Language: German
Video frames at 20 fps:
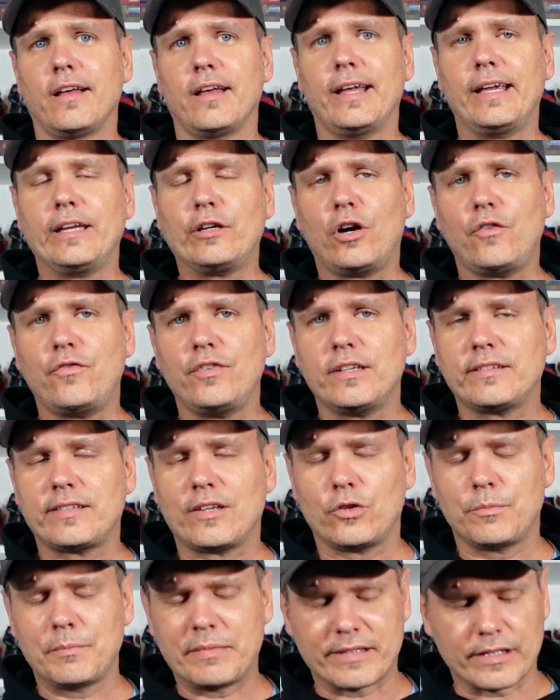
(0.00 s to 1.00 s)
Ich hoffe, es hat
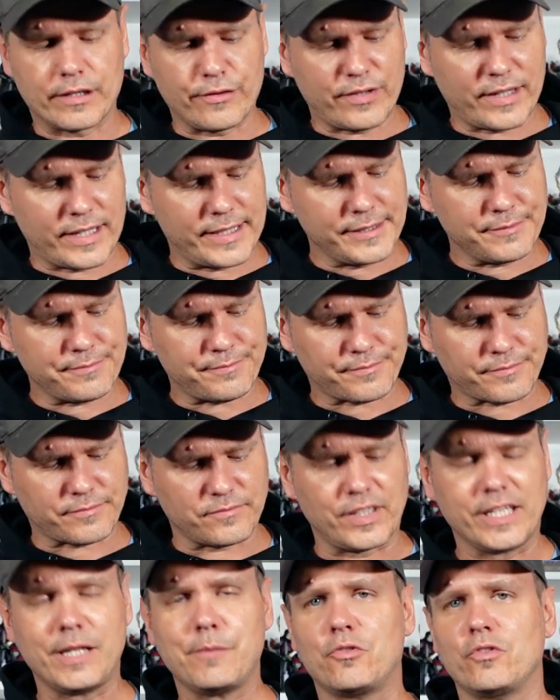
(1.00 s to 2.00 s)
euch ein bisschen gefallen.
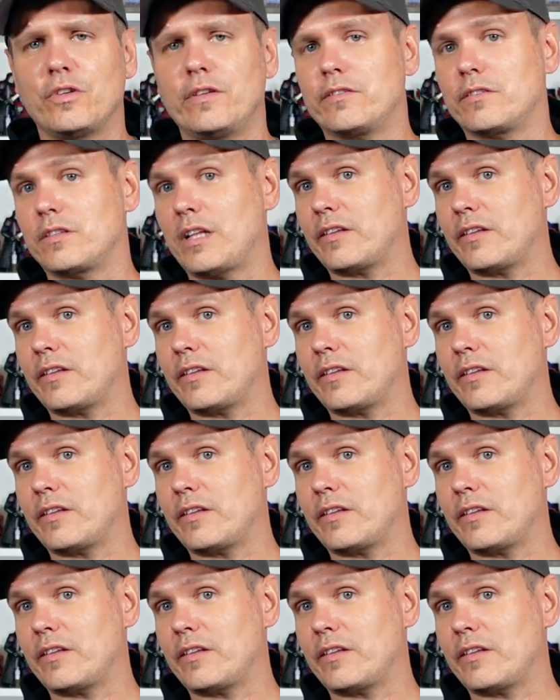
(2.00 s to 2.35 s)
Wenn dem so ist,